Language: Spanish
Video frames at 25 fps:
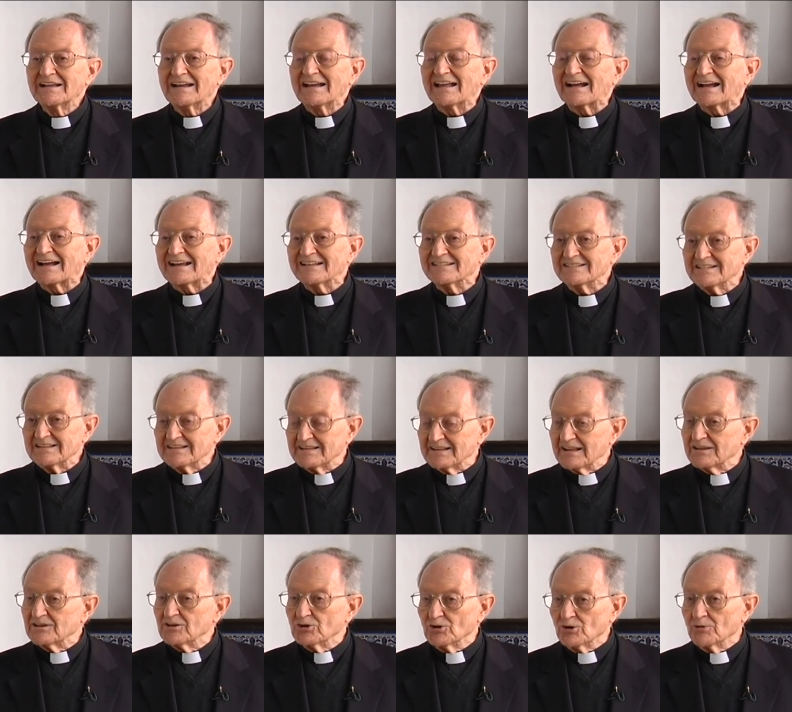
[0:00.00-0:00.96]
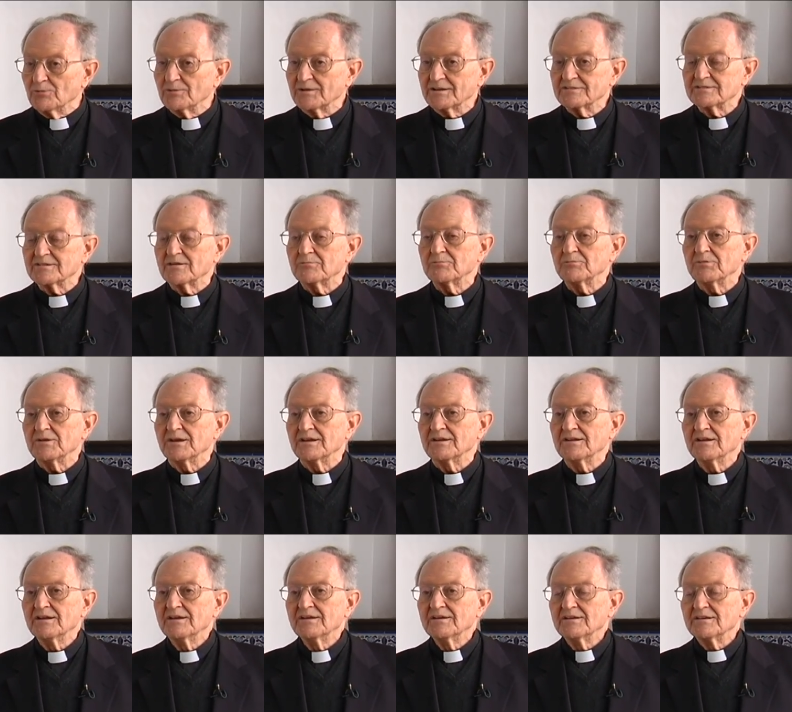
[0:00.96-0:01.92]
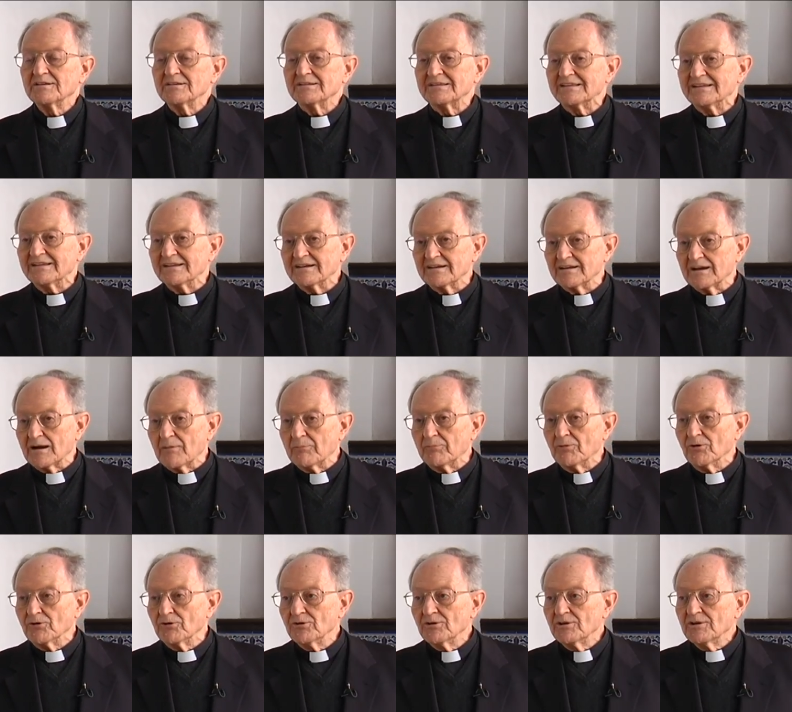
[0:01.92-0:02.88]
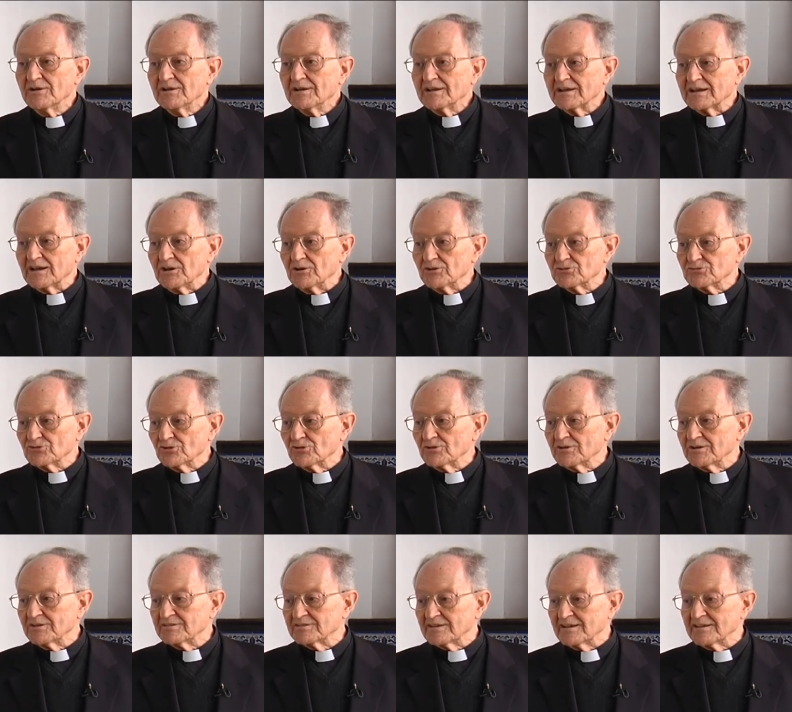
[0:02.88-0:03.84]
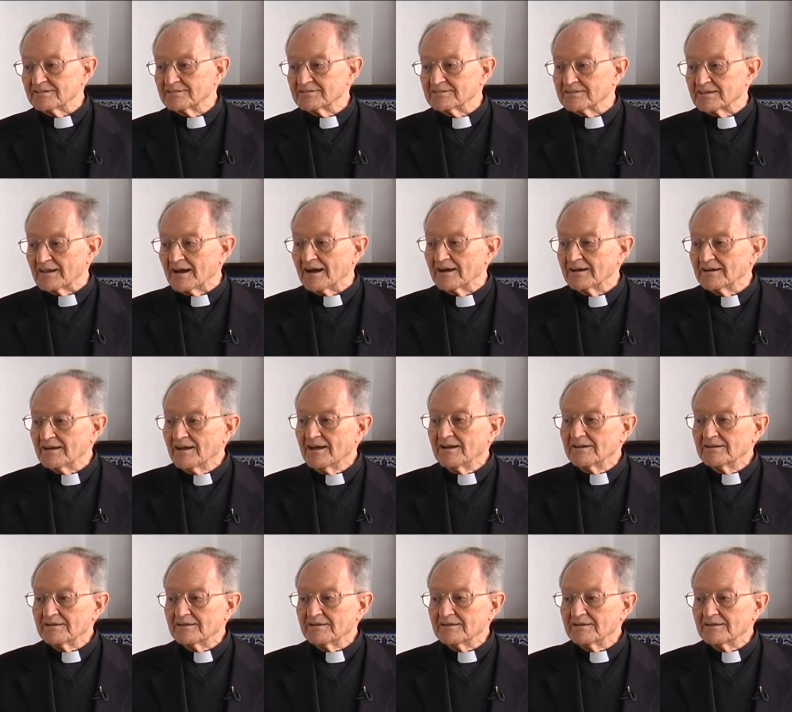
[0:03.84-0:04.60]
la cantidad de obras también de Japón que no son quizás tan